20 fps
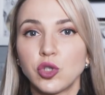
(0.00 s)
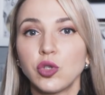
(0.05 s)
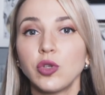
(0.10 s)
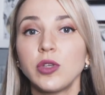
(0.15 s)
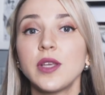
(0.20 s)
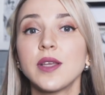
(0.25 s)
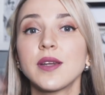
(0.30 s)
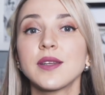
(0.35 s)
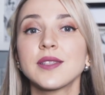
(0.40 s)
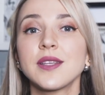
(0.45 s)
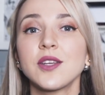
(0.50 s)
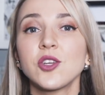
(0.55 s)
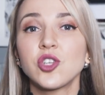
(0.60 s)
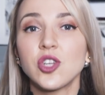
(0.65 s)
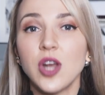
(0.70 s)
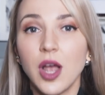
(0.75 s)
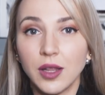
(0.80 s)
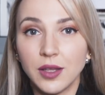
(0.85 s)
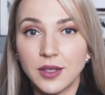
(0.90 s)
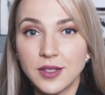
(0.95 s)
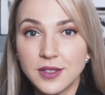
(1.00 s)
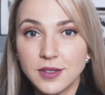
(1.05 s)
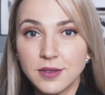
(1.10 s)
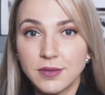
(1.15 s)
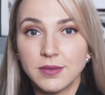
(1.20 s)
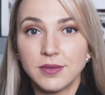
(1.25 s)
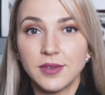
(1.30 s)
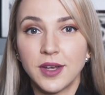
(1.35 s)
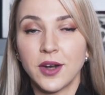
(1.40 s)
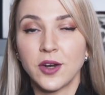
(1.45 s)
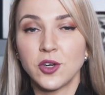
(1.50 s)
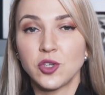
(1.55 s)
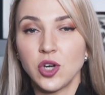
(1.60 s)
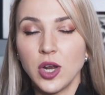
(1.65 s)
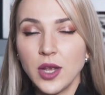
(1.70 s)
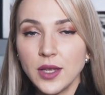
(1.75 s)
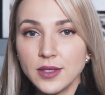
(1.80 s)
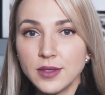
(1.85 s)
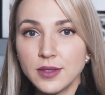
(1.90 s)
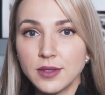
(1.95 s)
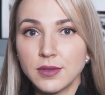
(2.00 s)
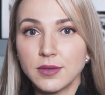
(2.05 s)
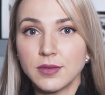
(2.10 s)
Что ей разрешалось? рожать,